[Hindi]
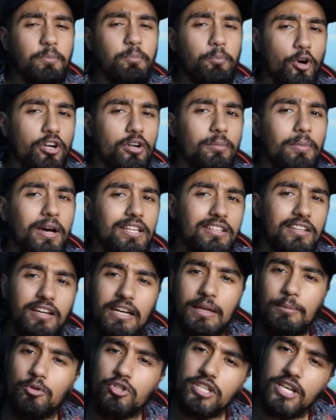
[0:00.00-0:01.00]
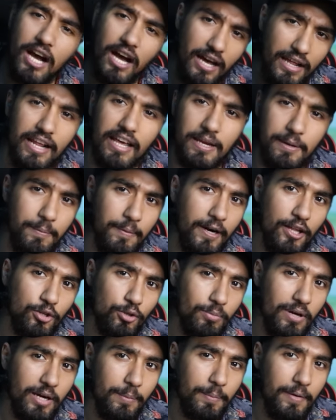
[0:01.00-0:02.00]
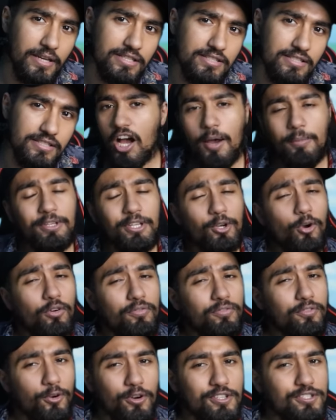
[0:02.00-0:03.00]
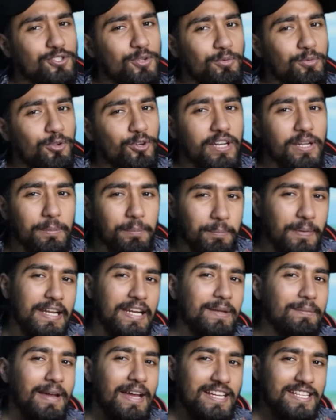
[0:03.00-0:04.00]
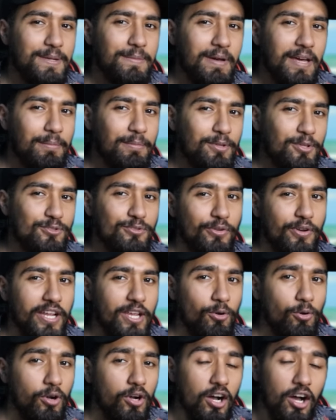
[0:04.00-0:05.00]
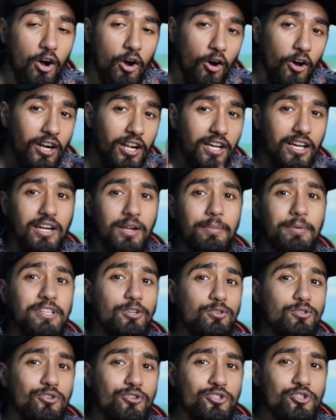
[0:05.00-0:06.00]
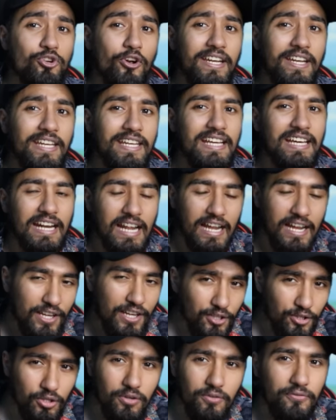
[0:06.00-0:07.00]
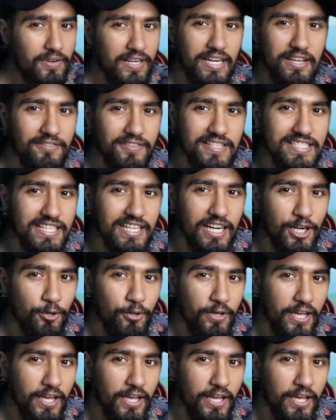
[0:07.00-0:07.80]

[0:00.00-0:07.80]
इंपॉर्टेंट बात करने मुझे आना ही पड़ा तुम्हारे पास अब देखो ऑफ कोर्स तुम लोगों ने परी मैच के बारे में तो सुना ही होगा और अगर अभी तक उसको ज्वाइन नहीं करा है तो फटाफट से कर लो